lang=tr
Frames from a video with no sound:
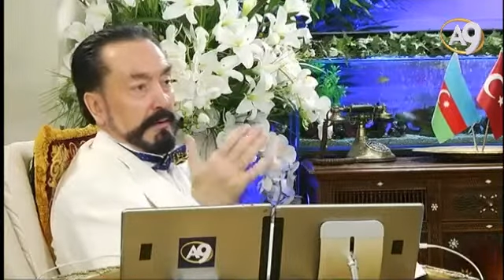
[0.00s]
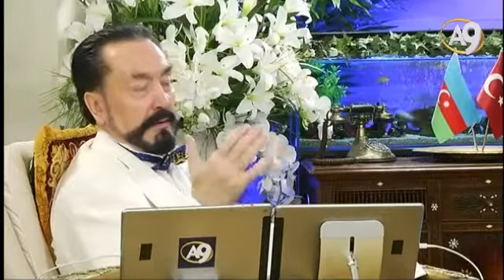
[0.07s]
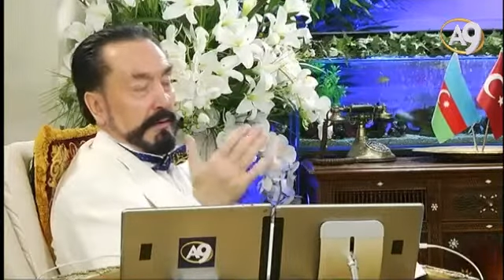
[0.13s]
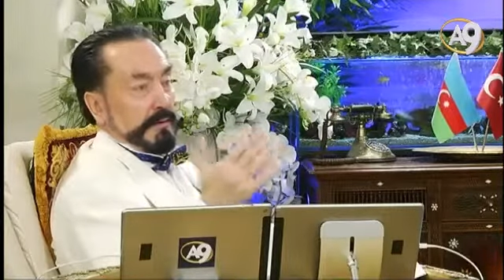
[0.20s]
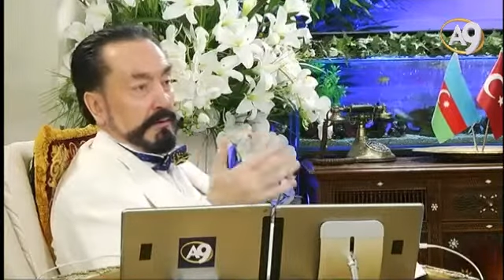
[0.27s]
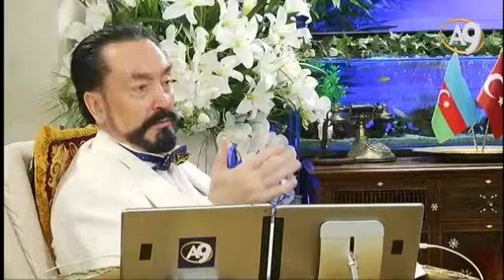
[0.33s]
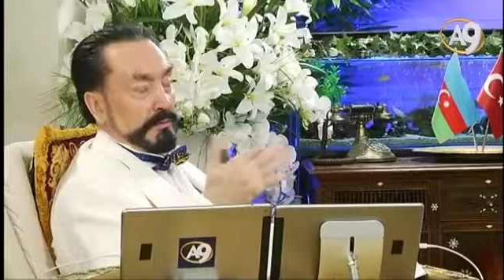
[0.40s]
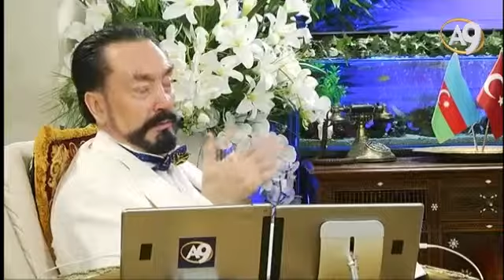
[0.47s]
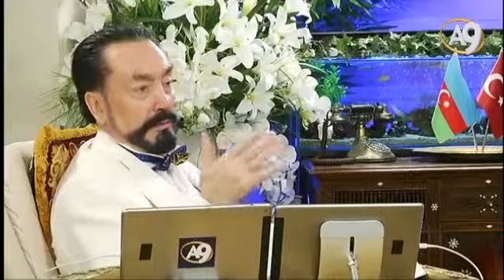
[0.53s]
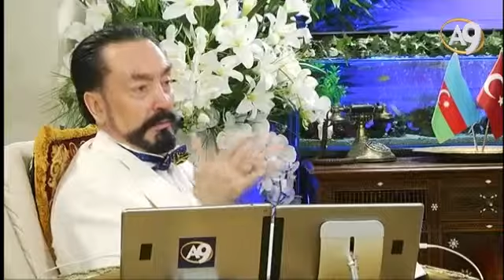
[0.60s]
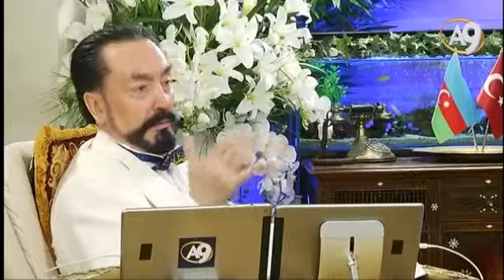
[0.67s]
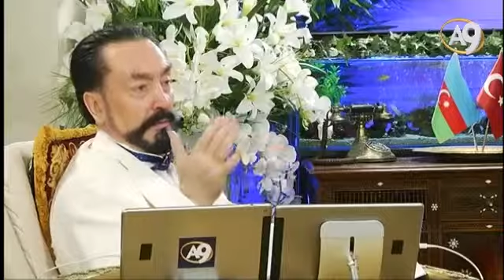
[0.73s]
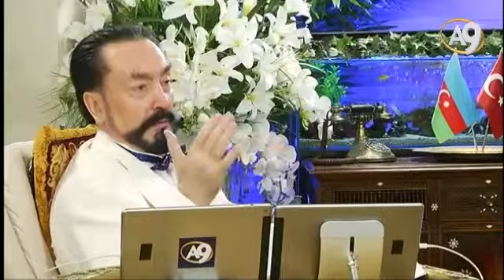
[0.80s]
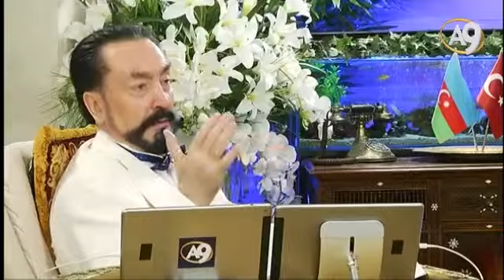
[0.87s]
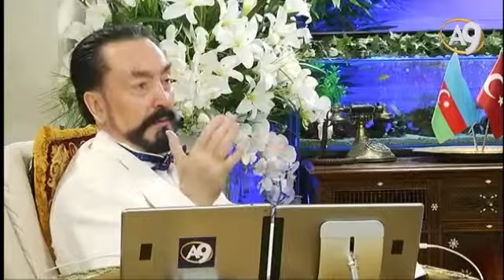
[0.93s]

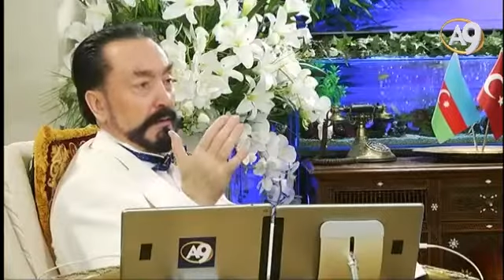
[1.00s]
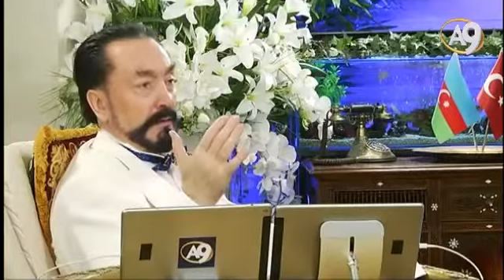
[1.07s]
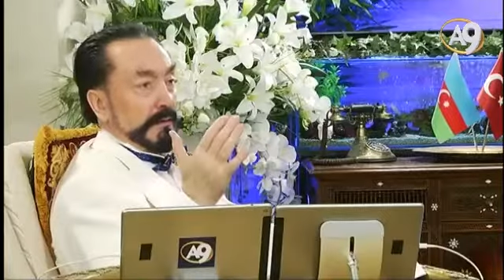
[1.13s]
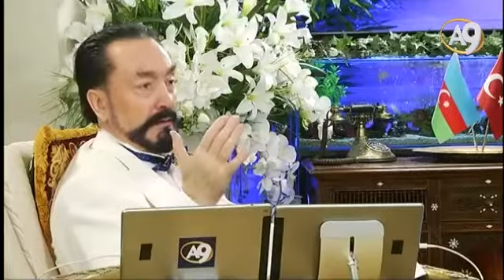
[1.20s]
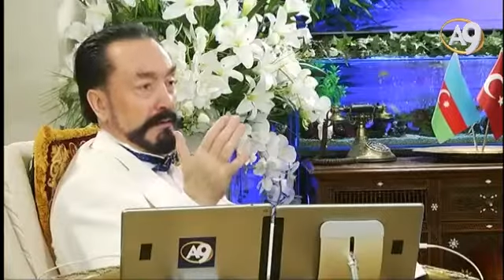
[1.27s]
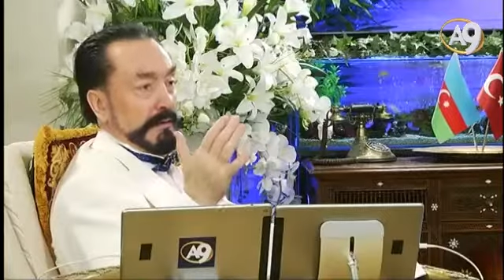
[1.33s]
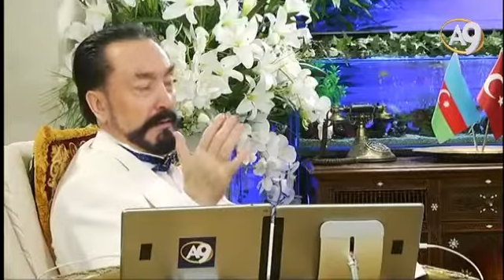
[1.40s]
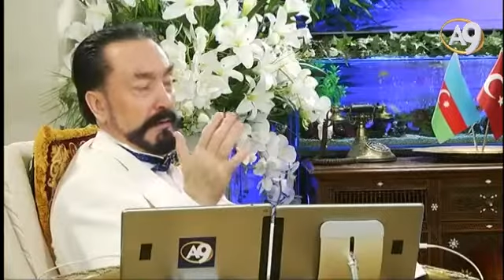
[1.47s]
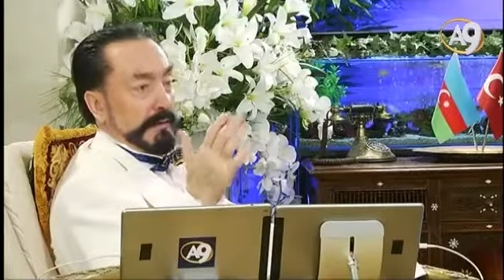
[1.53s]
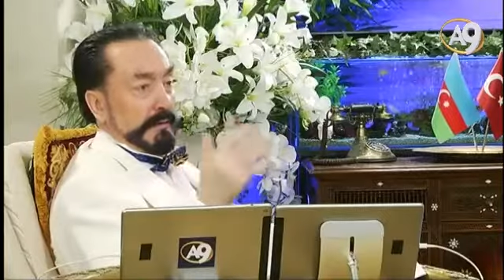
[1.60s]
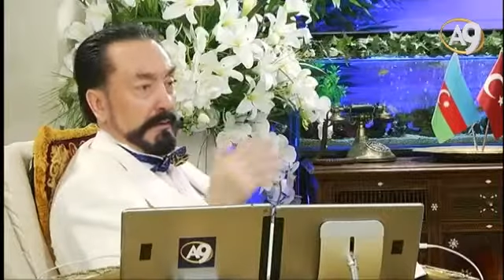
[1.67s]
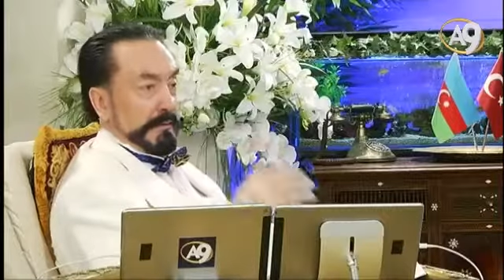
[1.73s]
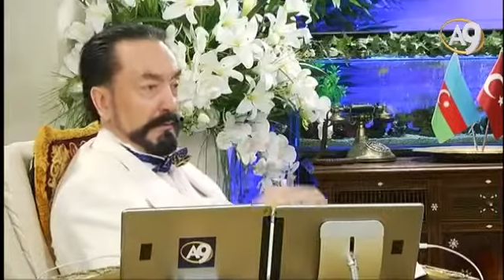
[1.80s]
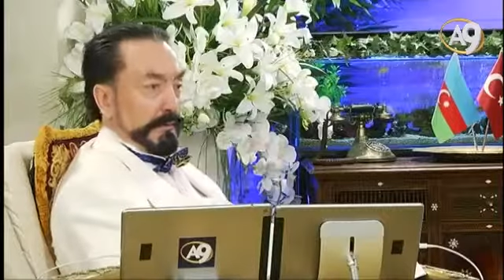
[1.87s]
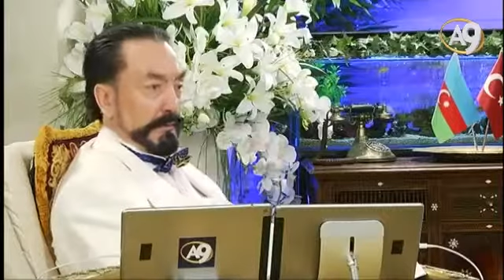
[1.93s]
garnizon gibi
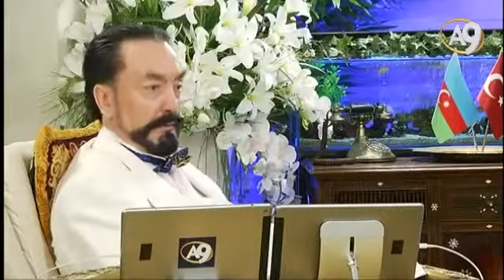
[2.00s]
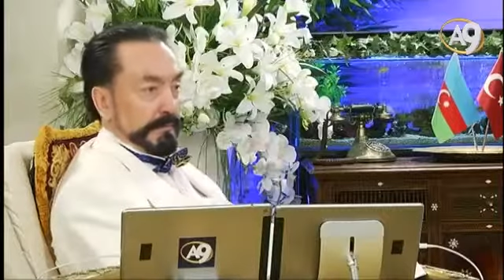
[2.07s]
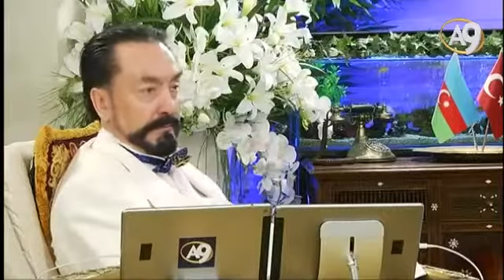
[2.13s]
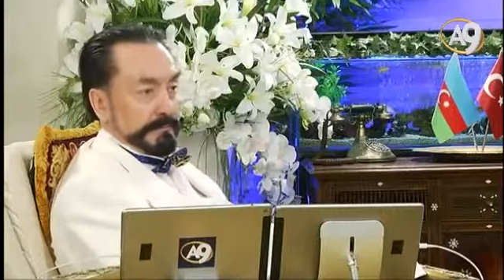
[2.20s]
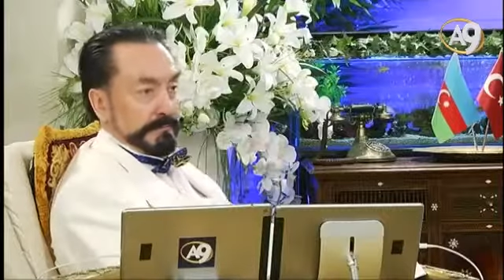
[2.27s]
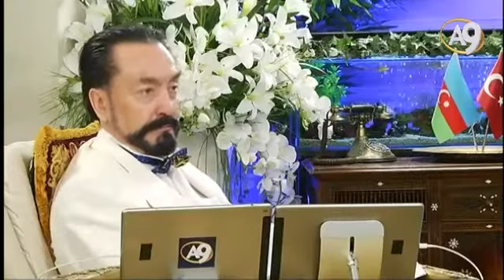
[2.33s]
silahlandırıyor.